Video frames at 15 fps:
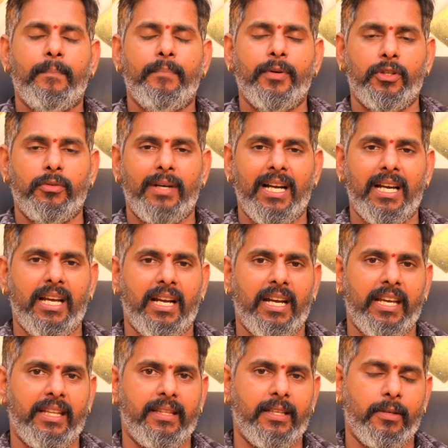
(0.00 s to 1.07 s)
பெருமாள்
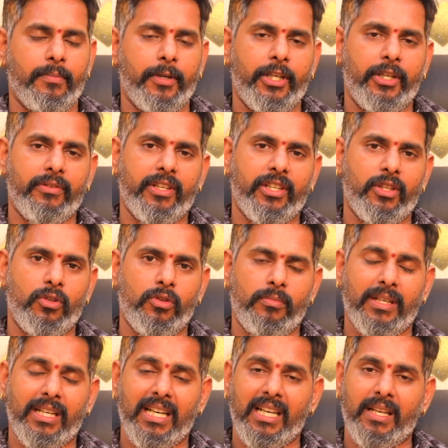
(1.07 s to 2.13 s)
ஆலயத்துக்கு போயிட்டு வர்றது
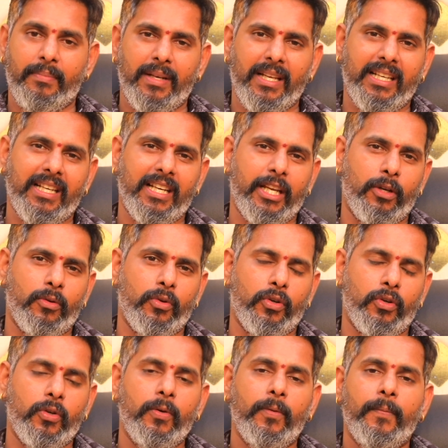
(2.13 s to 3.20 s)
ரொம்ப நல்ல பலன்களை
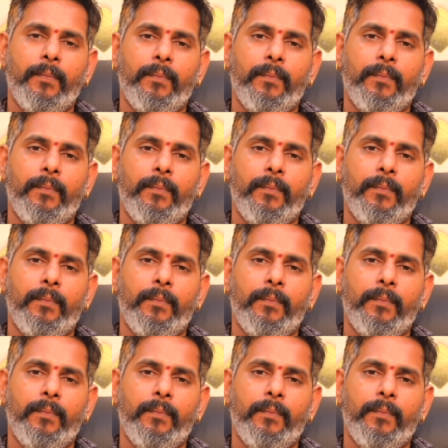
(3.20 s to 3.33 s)
கொடுக்கும்